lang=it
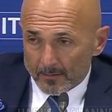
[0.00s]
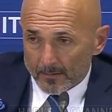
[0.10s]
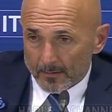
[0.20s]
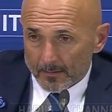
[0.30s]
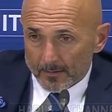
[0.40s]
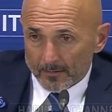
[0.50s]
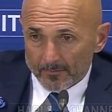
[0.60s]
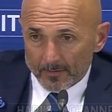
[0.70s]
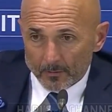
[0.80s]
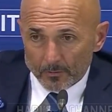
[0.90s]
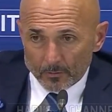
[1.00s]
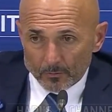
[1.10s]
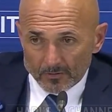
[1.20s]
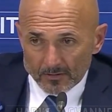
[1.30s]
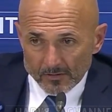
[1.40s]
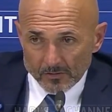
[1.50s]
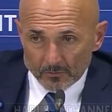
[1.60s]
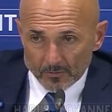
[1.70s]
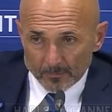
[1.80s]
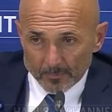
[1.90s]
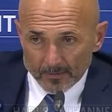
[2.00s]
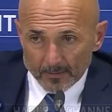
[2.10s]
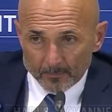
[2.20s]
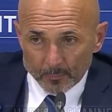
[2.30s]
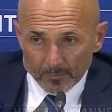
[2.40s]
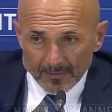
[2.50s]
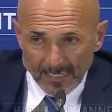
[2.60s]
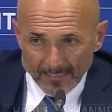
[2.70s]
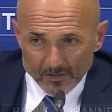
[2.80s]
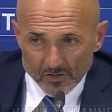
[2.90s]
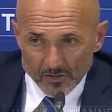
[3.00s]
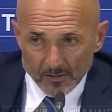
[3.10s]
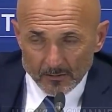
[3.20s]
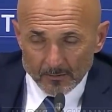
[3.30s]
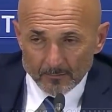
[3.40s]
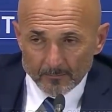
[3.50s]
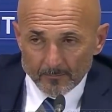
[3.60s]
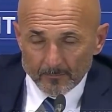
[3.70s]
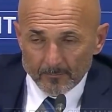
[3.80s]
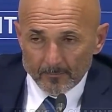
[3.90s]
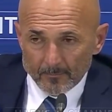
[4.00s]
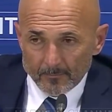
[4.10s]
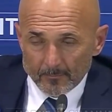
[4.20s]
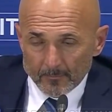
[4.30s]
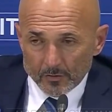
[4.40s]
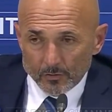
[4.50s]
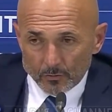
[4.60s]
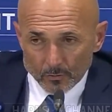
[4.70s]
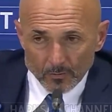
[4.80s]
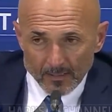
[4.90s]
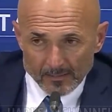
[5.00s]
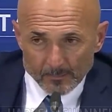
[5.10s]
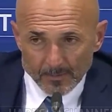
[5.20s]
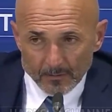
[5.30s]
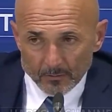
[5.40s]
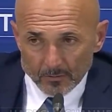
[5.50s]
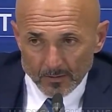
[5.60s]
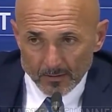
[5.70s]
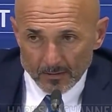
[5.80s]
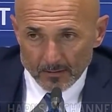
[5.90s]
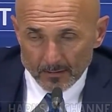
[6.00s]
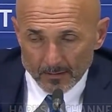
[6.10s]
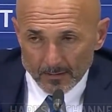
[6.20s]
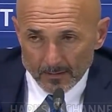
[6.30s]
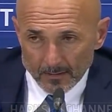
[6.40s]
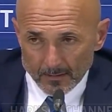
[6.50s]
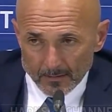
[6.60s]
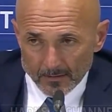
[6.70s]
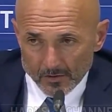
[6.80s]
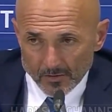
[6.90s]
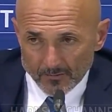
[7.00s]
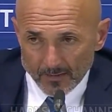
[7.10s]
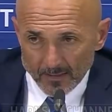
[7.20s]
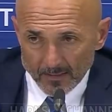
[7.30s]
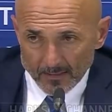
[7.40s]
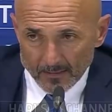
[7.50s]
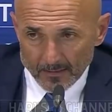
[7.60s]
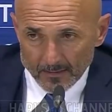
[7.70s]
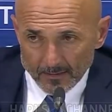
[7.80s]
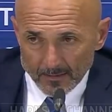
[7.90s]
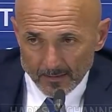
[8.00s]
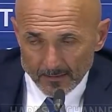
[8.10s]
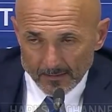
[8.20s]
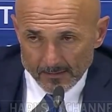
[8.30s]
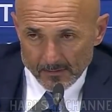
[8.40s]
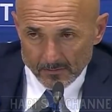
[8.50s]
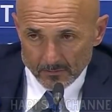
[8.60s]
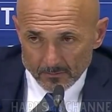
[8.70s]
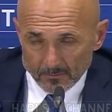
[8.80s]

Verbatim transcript: e averlo in condizione, perché può darci sotto quell'aspetto che, che diceva lei adesso.